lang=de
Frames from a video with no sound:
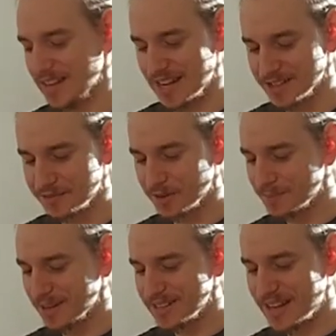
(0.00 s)
Also vor ein
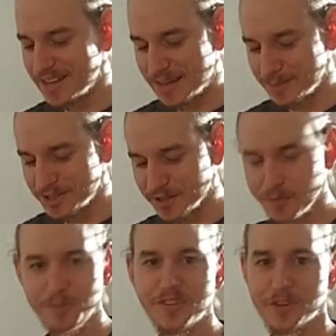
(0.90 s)
paar Jahren habe ich noch
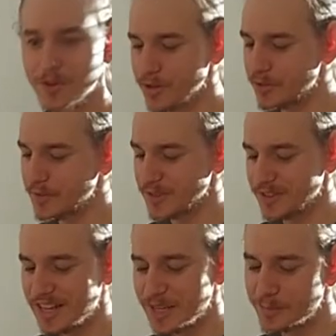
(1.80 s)
50 Euro für so
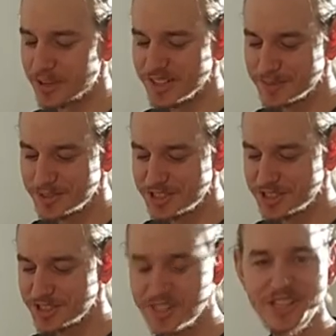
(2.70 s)
einen
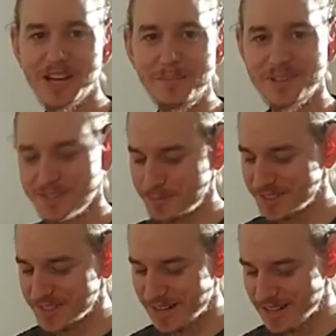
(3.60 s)
8-Port-Switch Gigabit
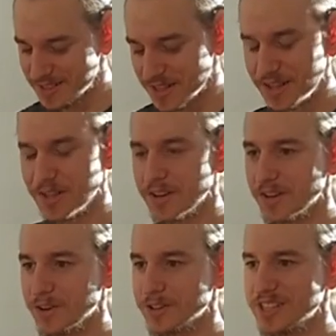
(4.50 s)
bezahlt
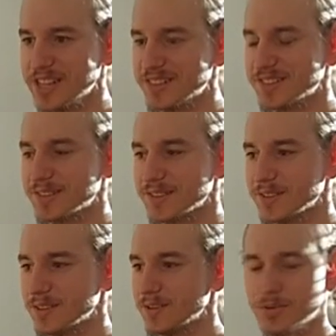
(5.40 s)
und jetzt
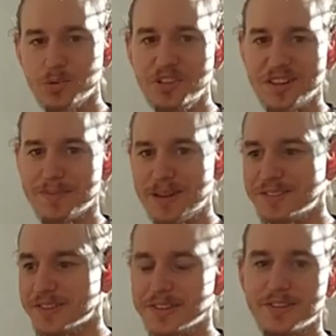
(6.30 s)
unter
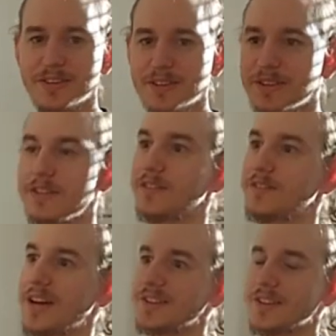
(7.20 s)
20.
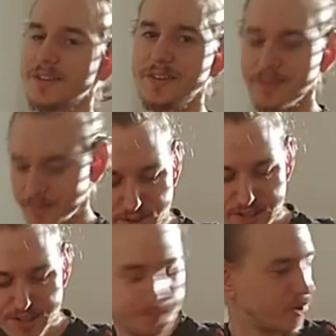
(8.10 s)
Wahnsinn.
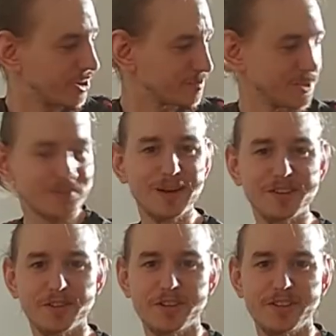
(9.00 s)
Das Board mit zwei
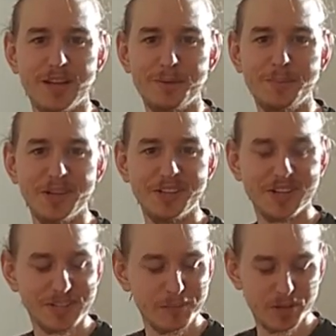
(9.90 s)
Sockeln, da habe ich mir
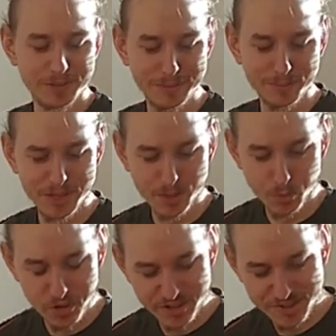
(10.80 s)
gedacht, da baue ich mir eine
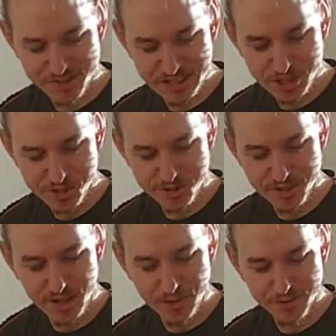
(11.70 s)
Workstation
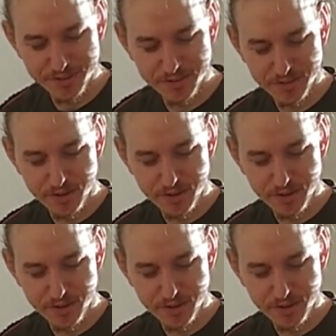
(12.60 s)
draus,